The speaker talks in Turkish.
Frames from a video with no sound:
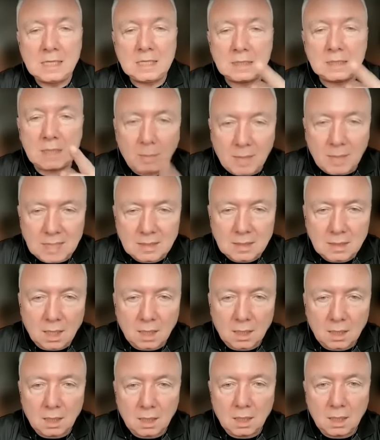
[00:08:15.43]
Sabah
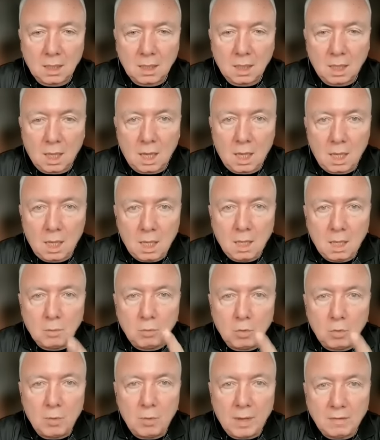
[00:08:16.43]
saatlerinde
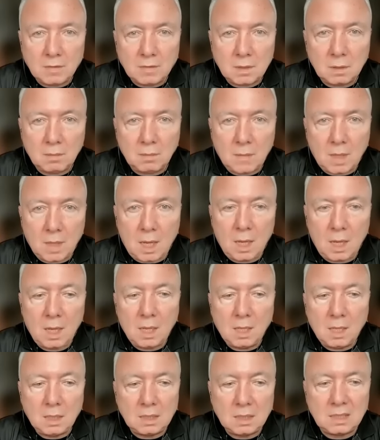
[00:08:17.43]
bu
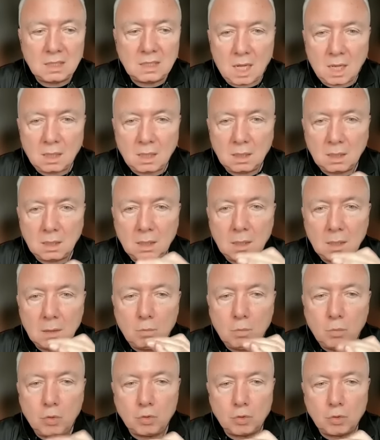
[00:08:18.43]
mevsimde ıslaklık
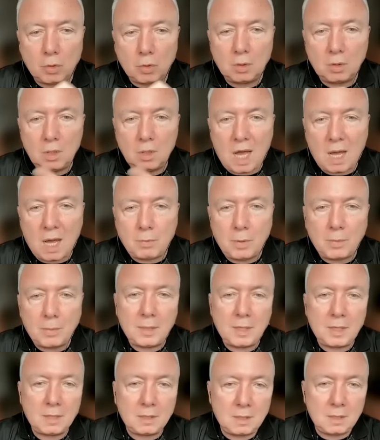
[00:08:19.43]
buz olur. Ne
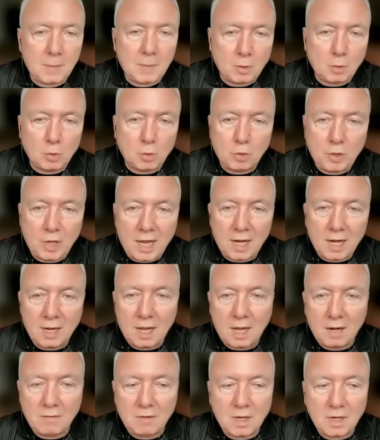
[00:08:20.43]
yapabilirdi? Bak kuru
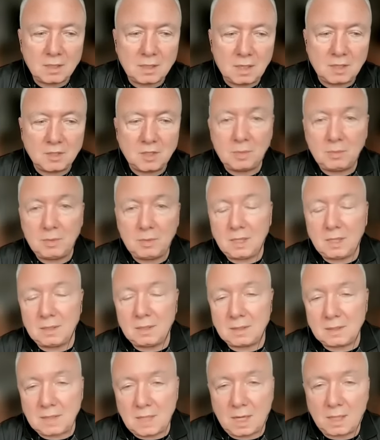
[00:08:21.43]
yerler var.
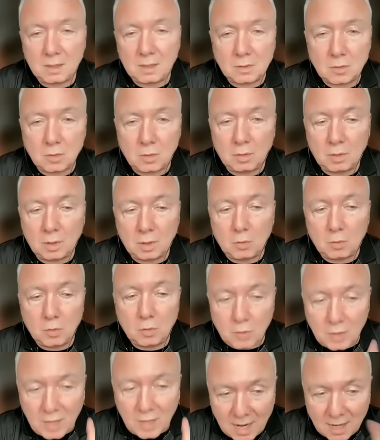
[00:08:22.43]
Kaçabilirdi sağda solda.
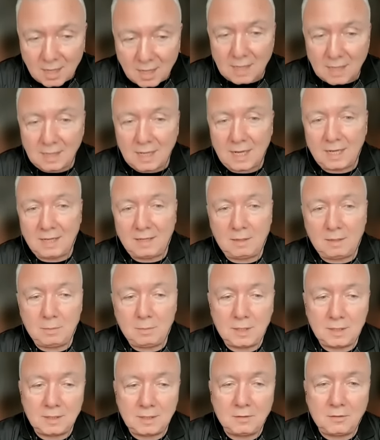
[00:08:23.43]
Kuru yerlerden
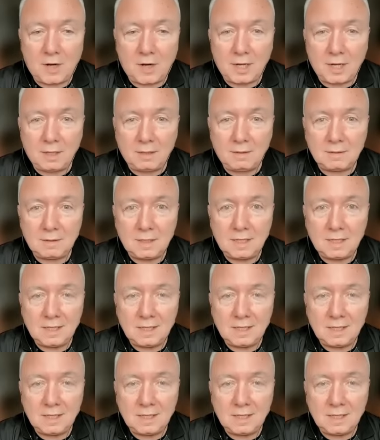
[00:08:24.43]
gidebilirdi vahit.